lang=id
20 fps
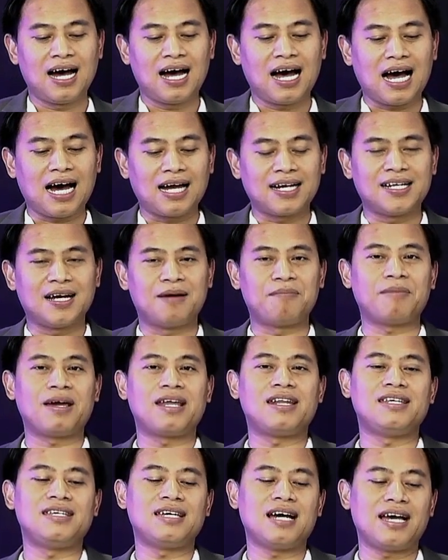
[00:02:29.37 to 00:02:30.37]
ada
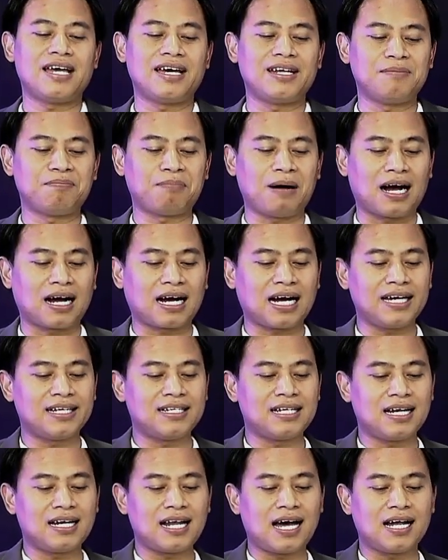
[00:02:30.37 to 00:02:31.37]
media yang dipakai
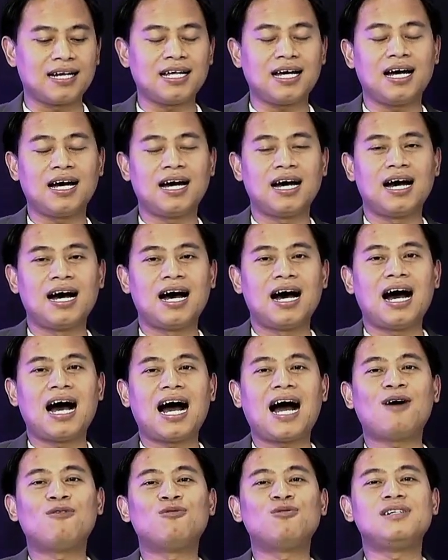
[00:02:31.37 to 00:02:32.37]
dan ada
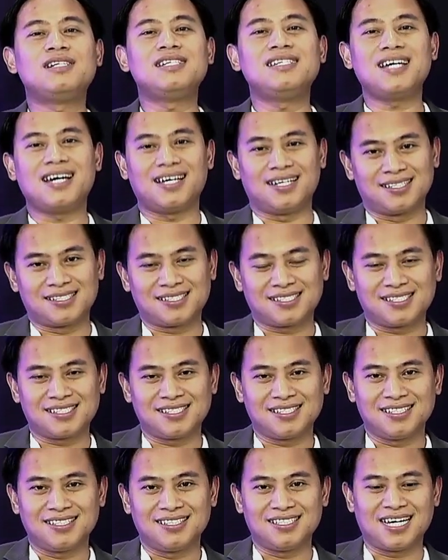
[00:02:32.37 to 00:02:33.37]
audiens
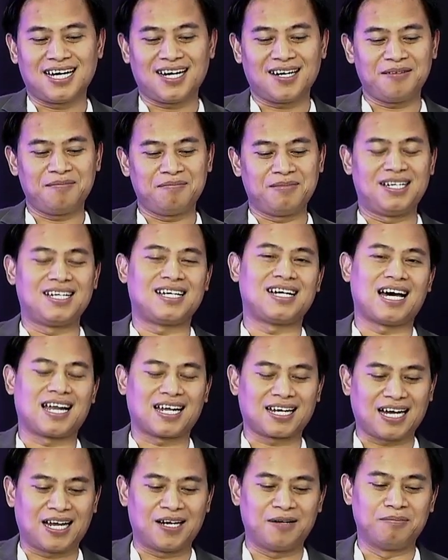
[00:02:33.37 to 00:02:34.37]
yang
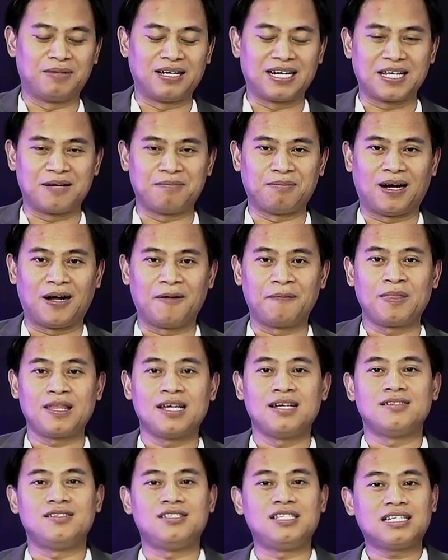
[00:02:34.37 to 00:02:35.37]
mendengarkan, menerima.
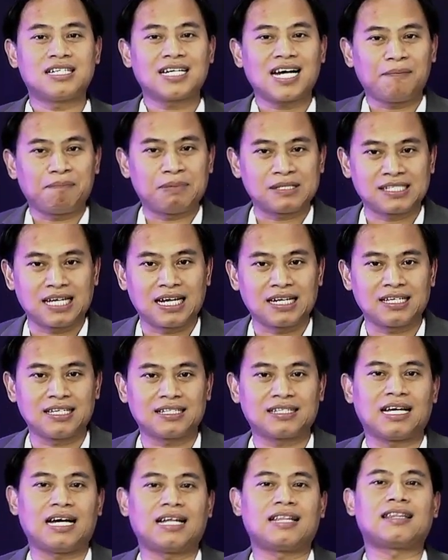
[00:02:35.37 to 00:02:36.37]
Jika pesan
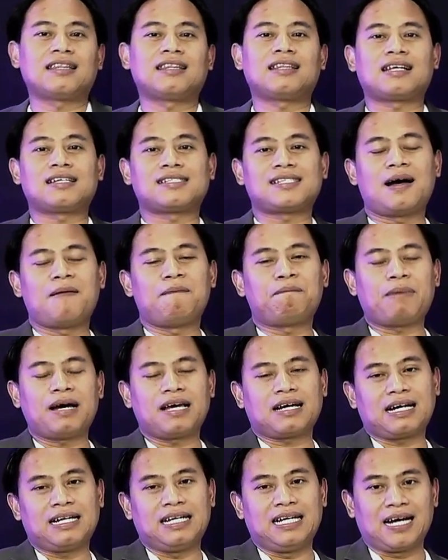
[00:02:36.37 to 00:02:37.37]
kita
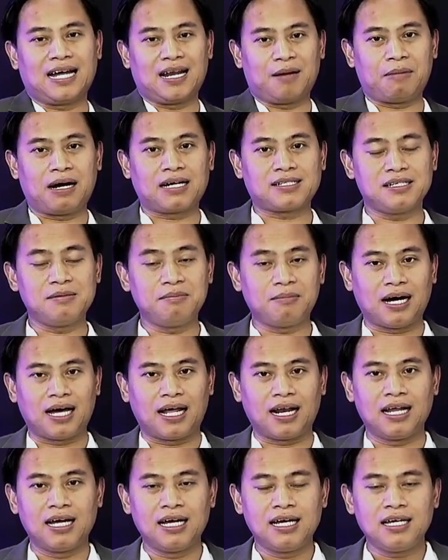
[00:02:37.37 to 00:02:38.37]
tersampaikan dengan
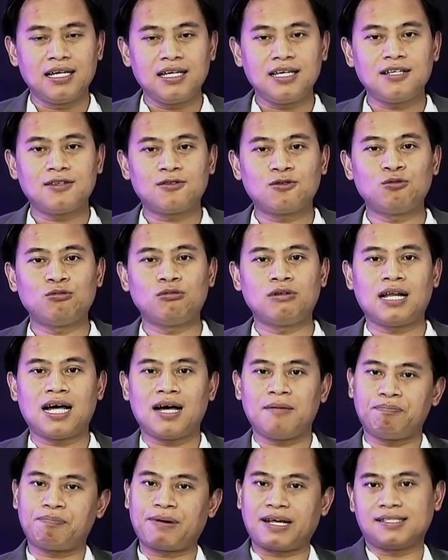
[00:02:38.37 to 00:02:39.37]
maksimal, itulah
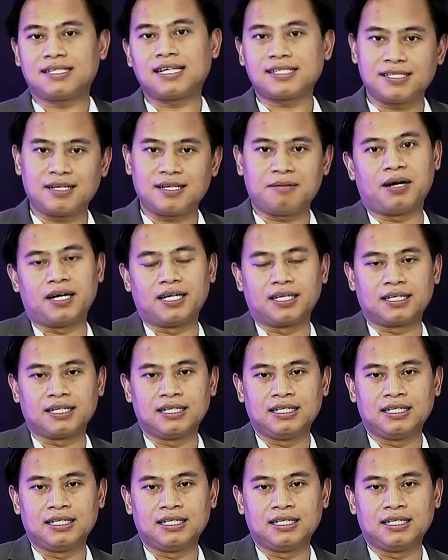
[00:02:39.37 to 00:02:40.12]
presentasi yang baik.